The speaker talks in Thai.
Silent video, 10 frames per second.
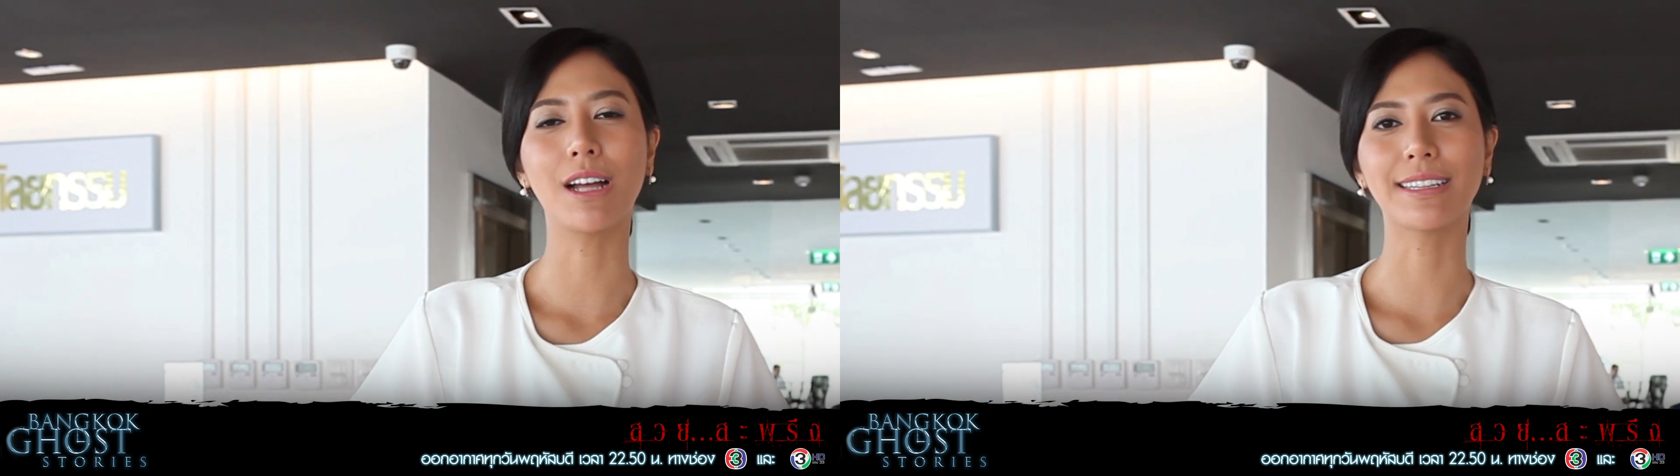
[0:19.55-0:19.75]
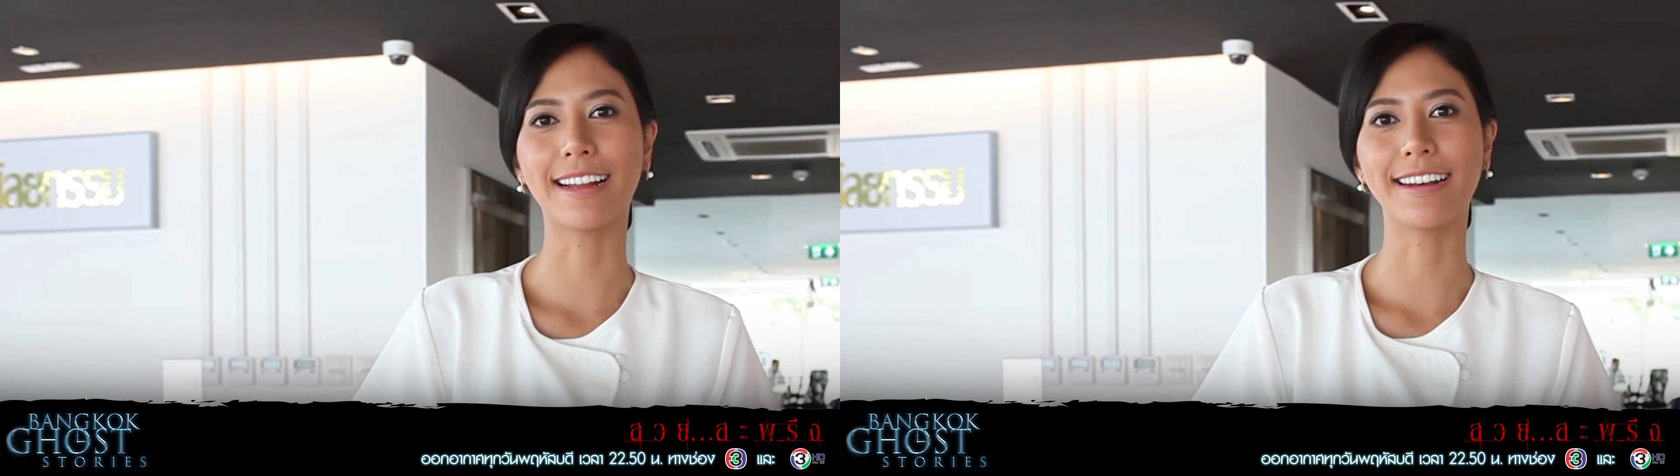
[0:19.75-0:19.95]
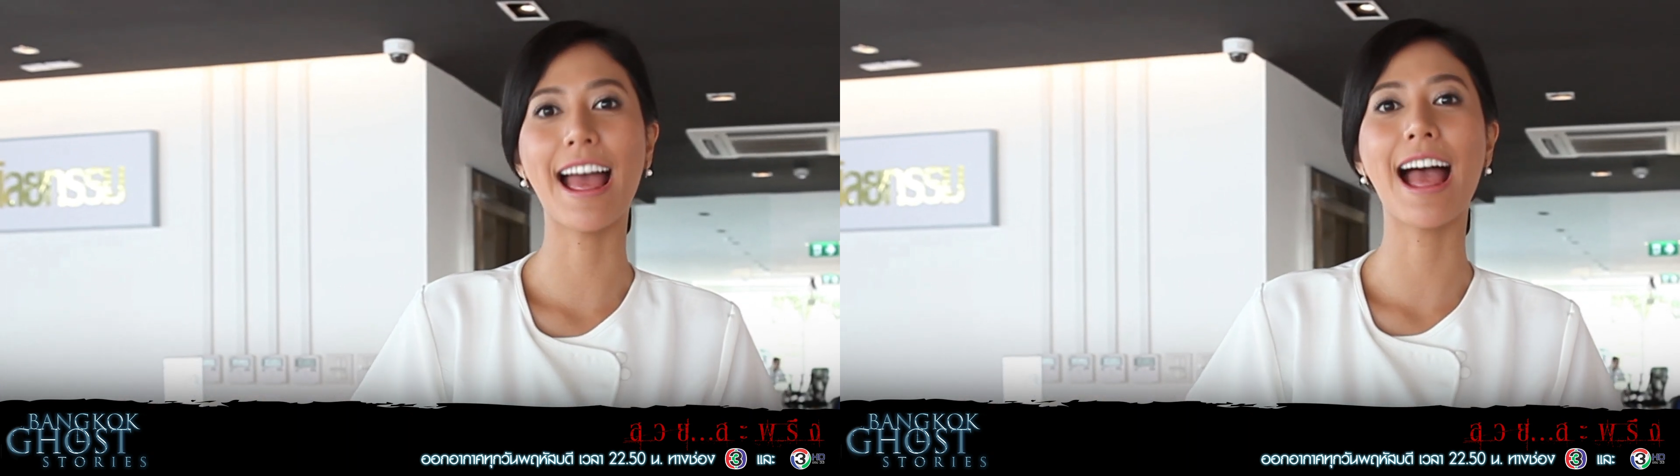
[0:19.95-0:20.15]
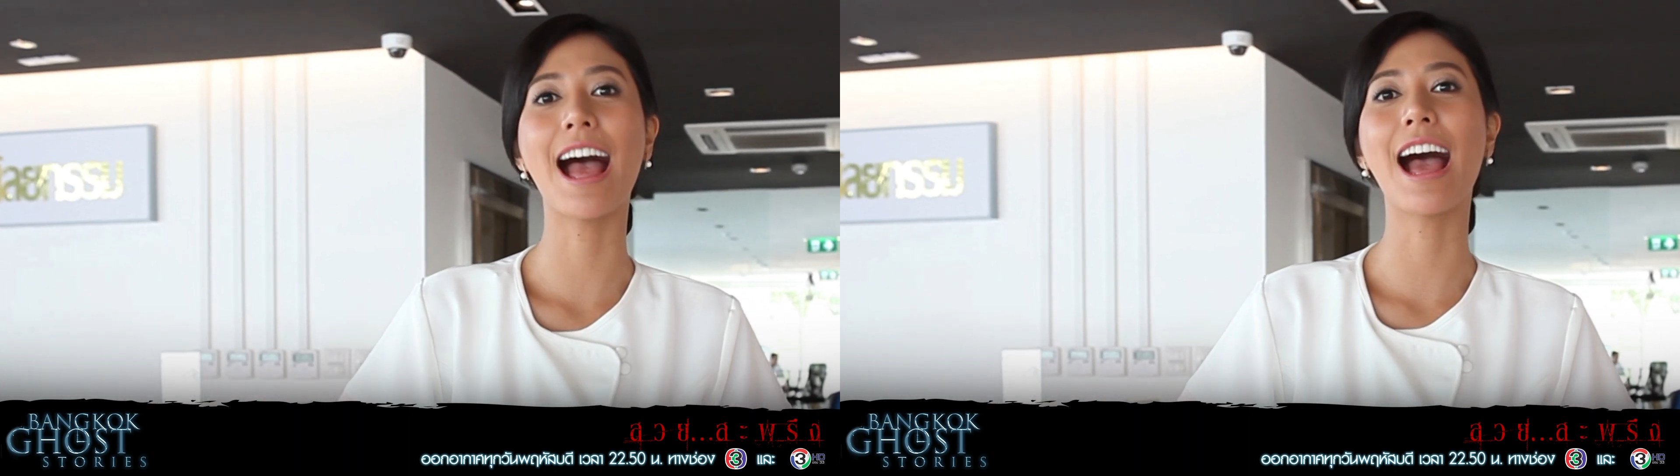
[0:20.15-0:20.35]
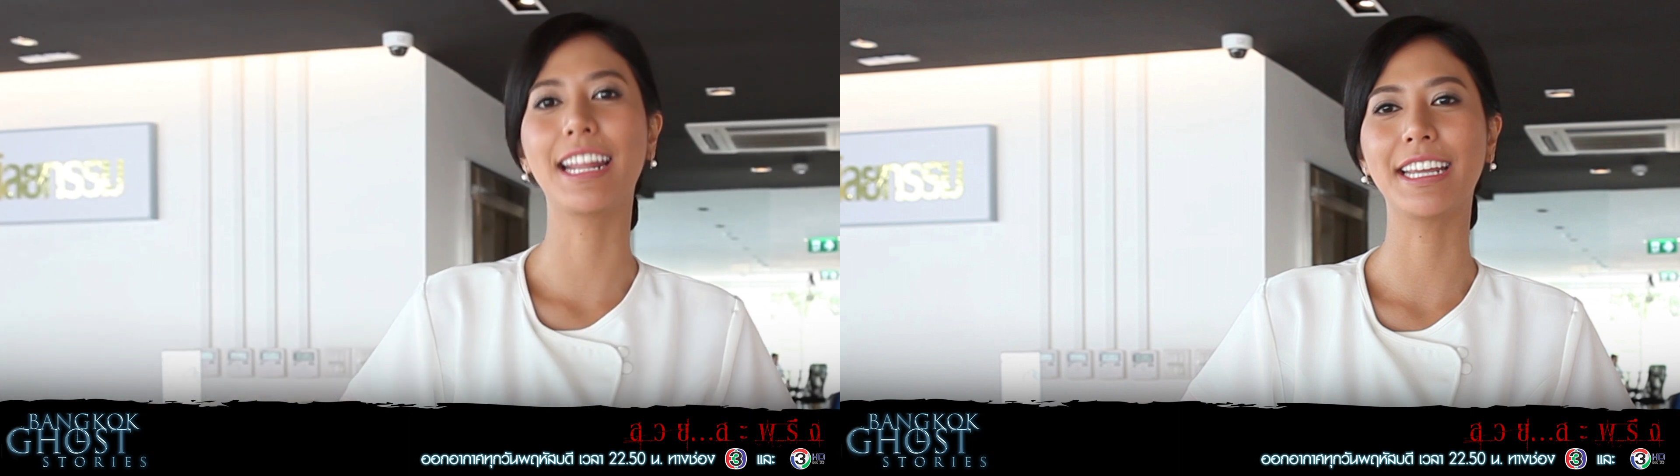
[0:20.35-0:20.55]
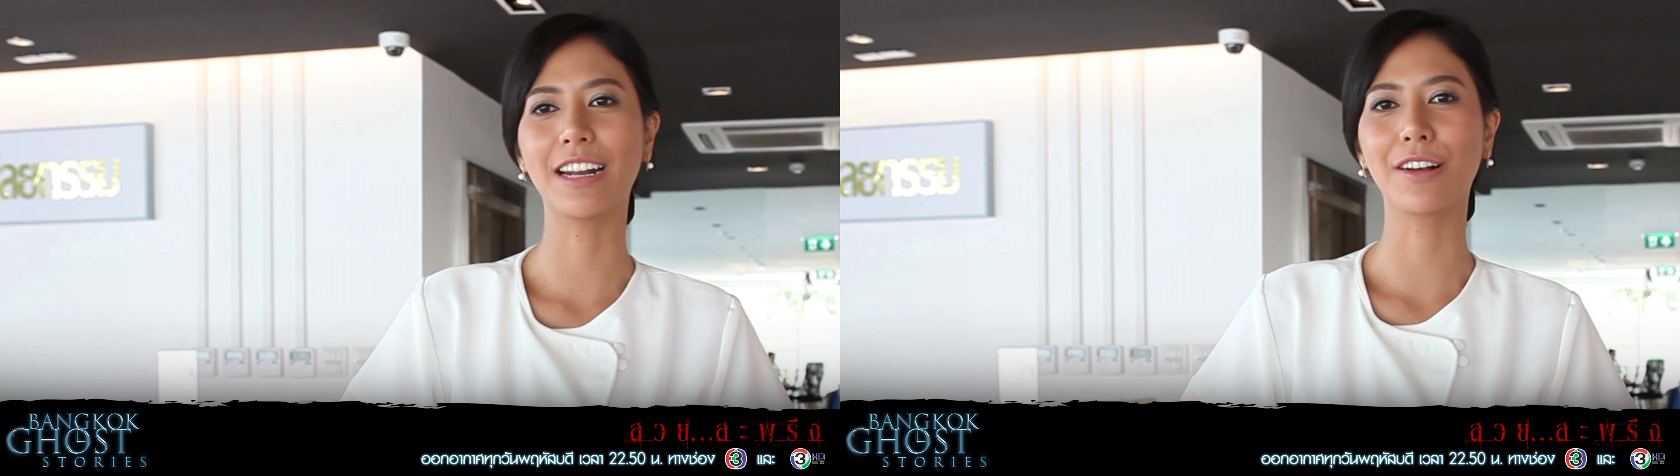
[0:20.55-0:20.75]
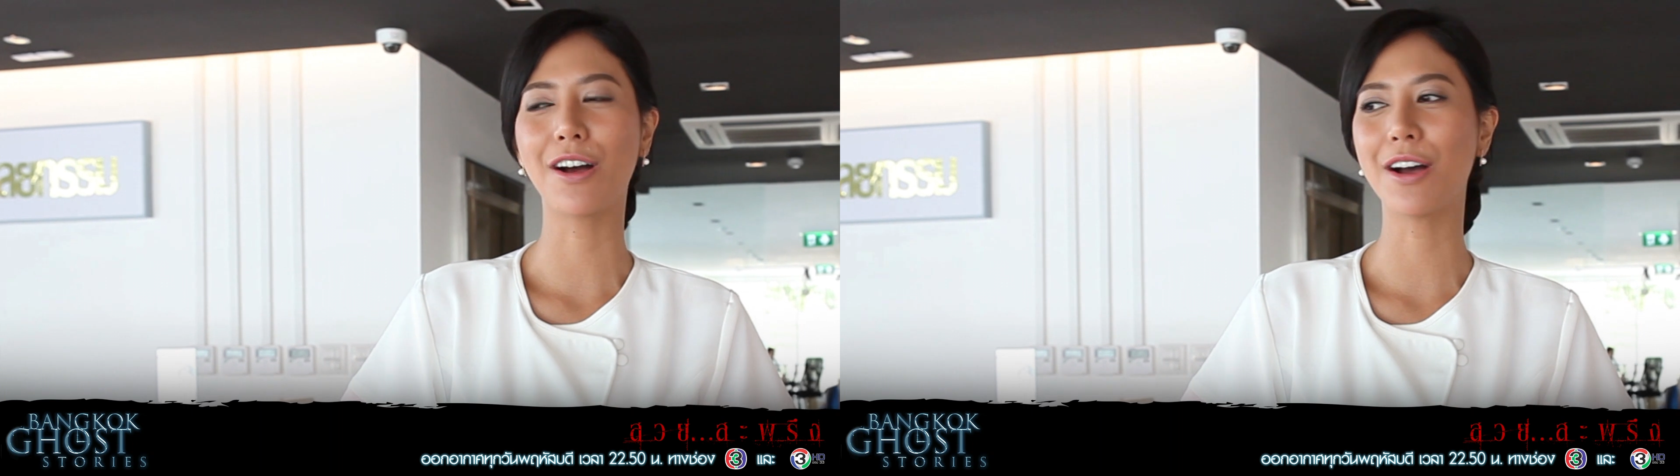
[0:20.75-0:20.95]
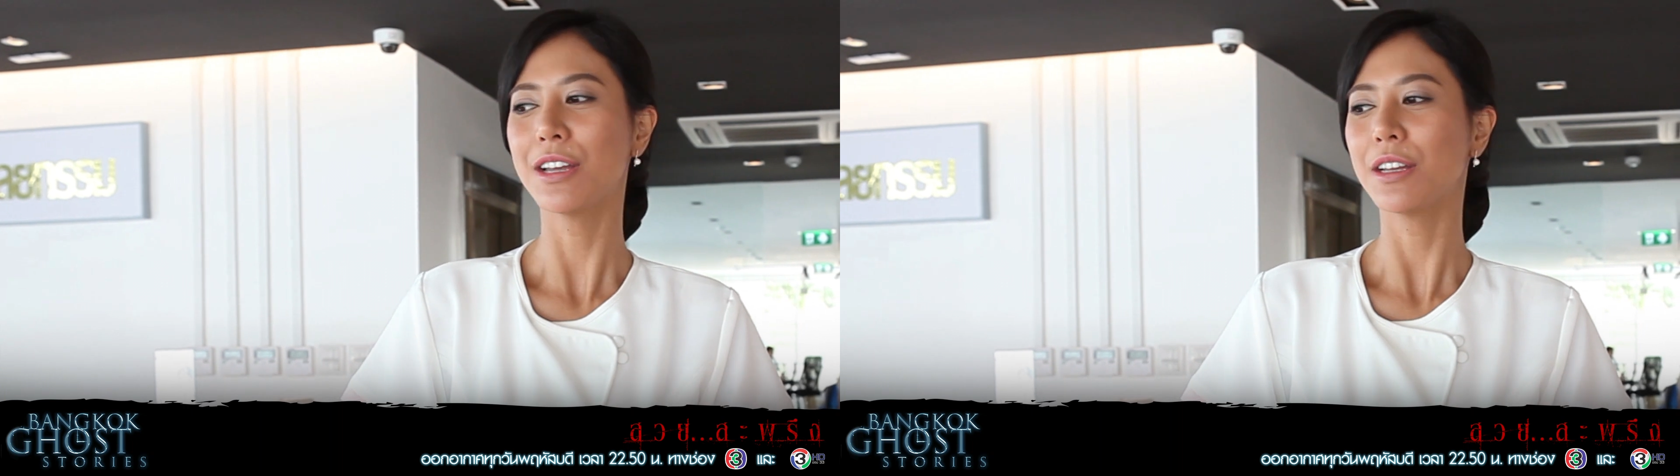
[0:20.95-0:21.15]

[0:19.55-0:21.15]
แต่งหน้าอะไรเงี้ยแล้วก็